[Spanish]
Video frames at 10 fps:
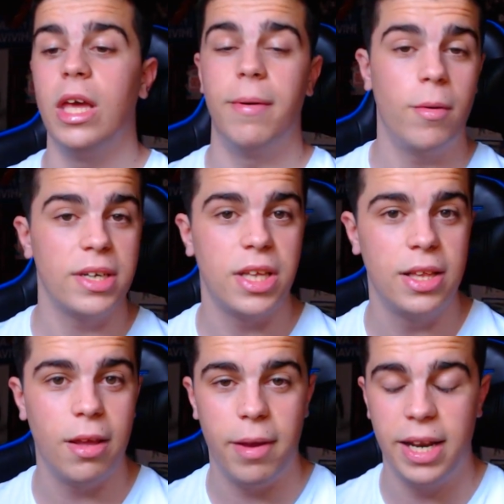y veo
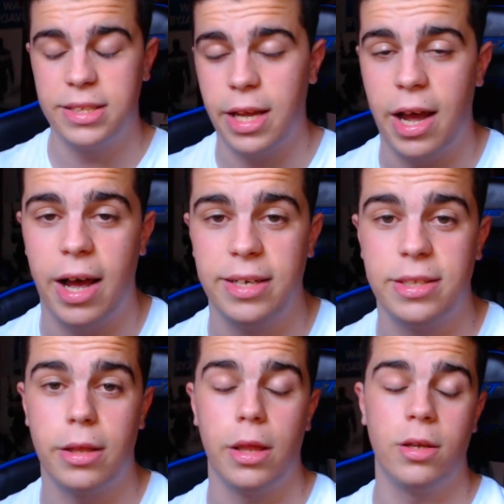bastante bien esta,
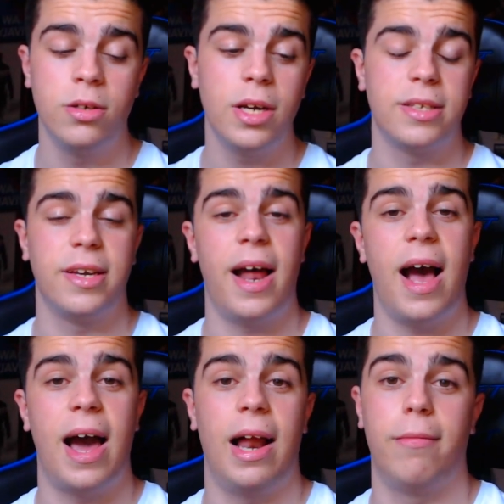esta sección que
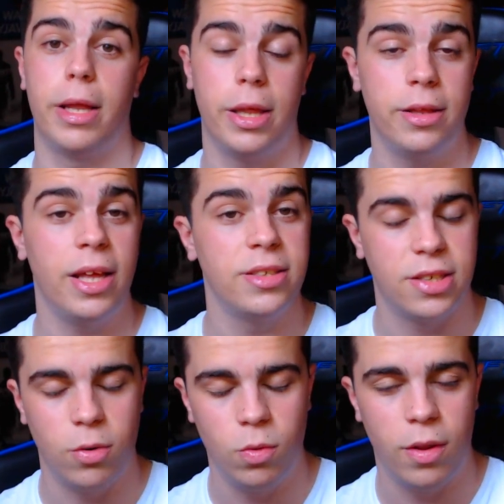será al Albacete en
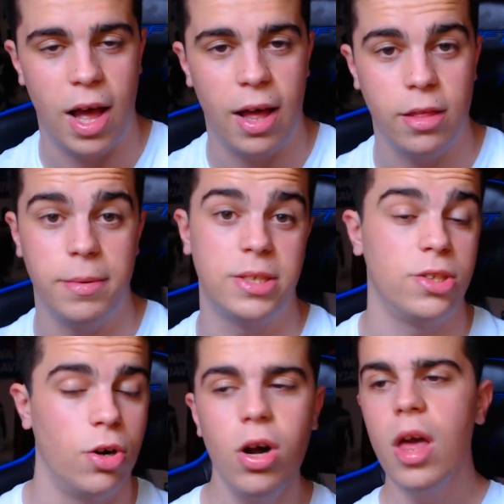segunda
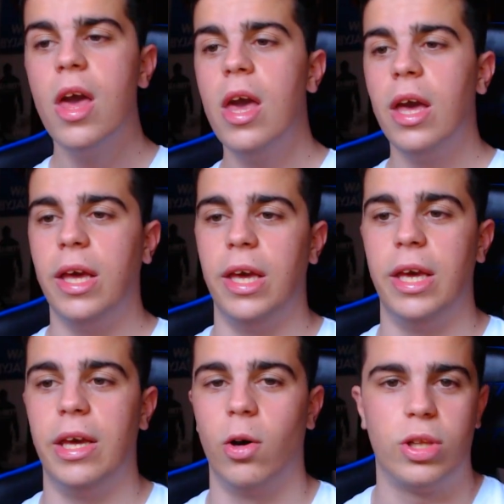división.
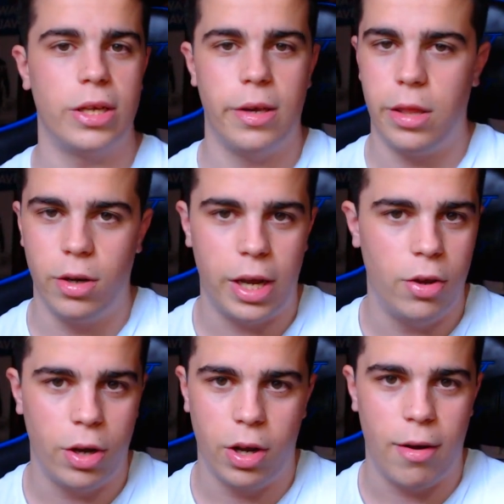Y otra selección que
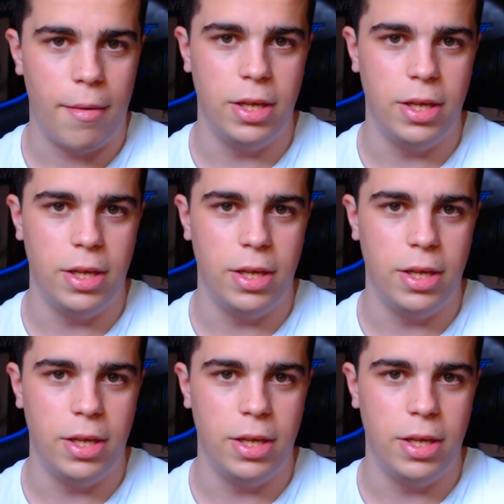yo creo que va a